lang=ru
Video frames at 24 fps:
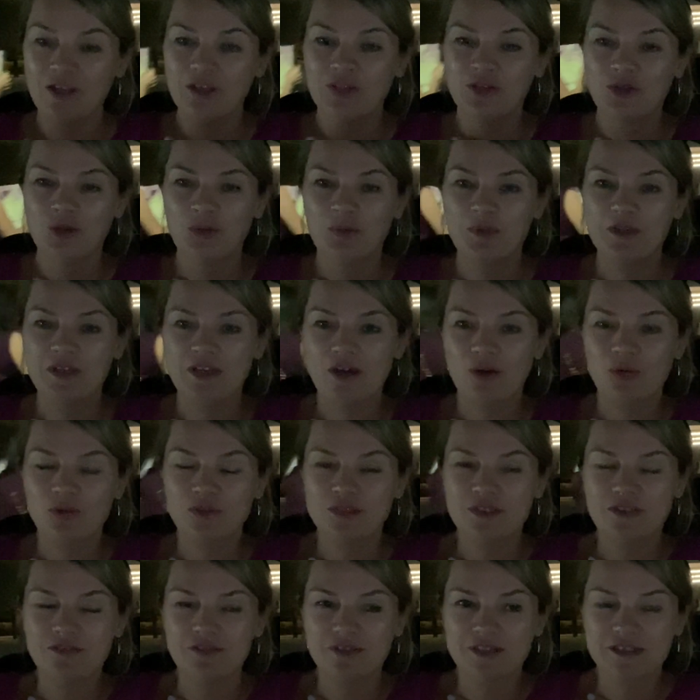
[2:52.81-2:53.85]
Но меня
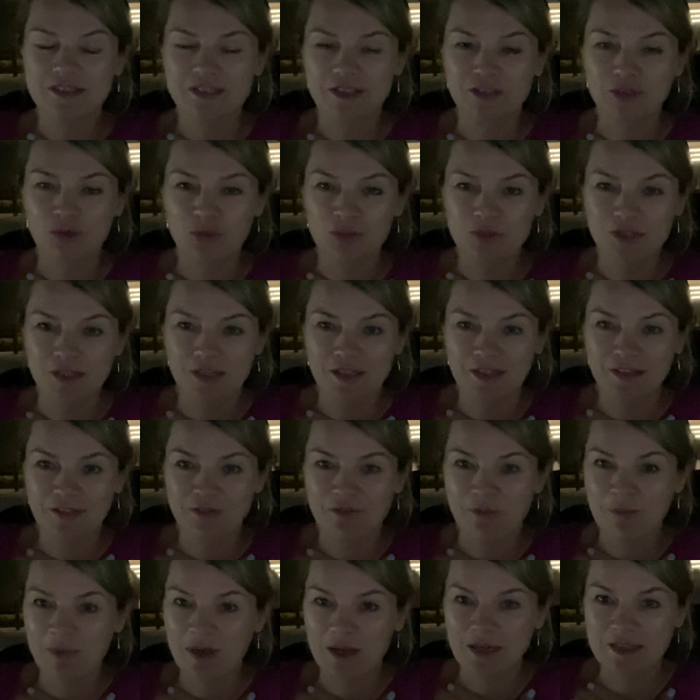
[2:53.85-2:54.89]
удивил сотрудник этого
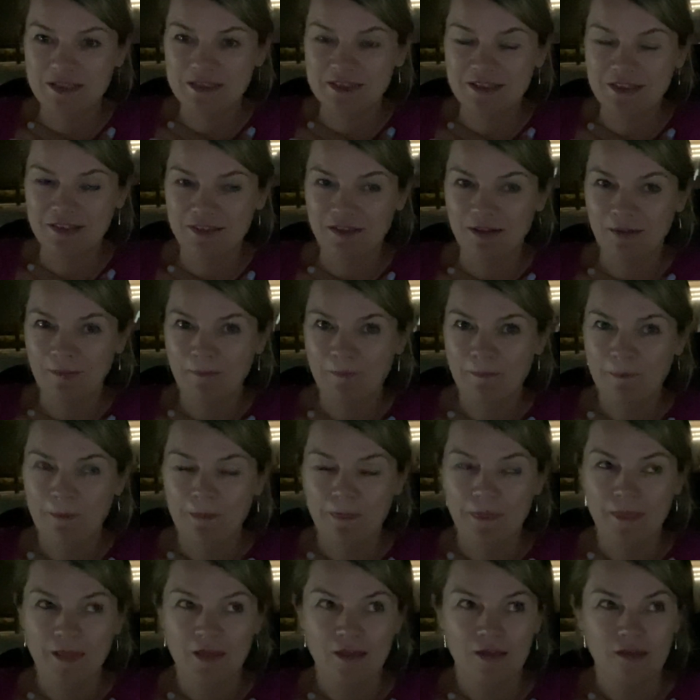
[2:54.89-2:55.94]
магазина.
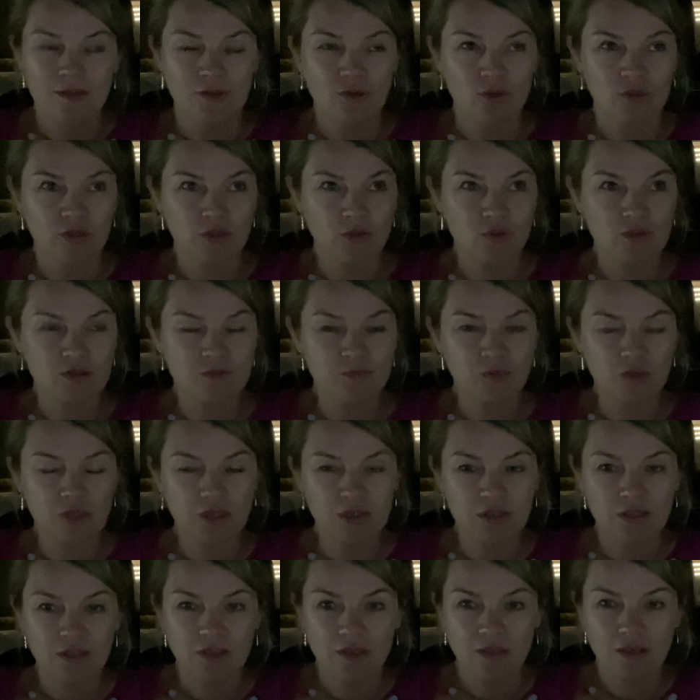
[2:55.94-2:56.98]
И он такой
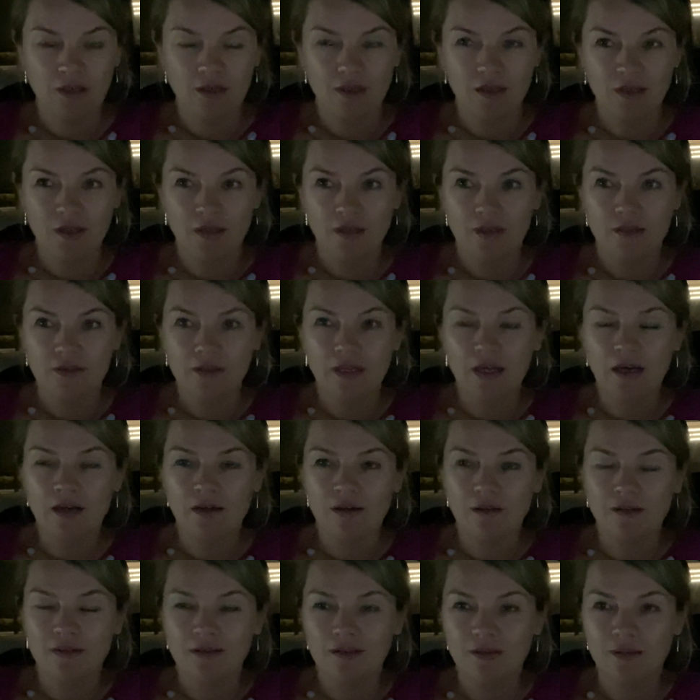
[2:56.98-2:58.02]
смотрит, так,
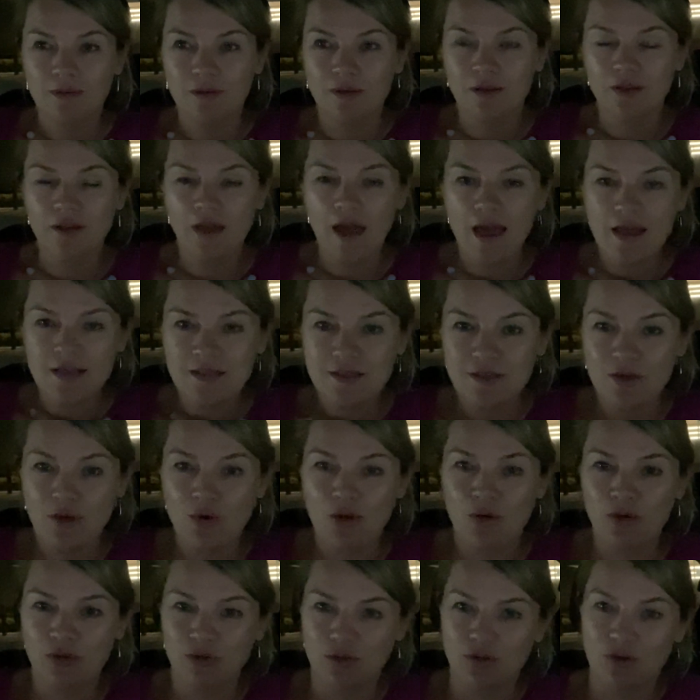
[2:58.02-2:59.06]
less
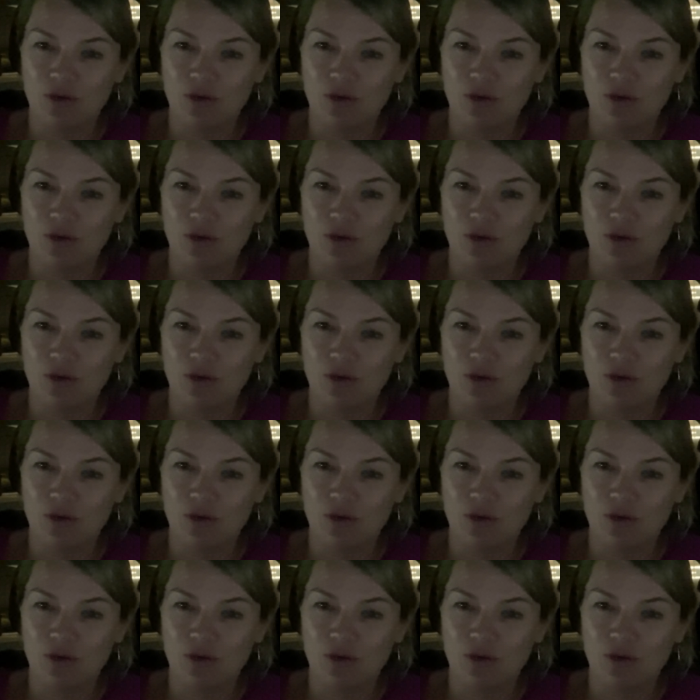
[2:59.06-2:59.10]
on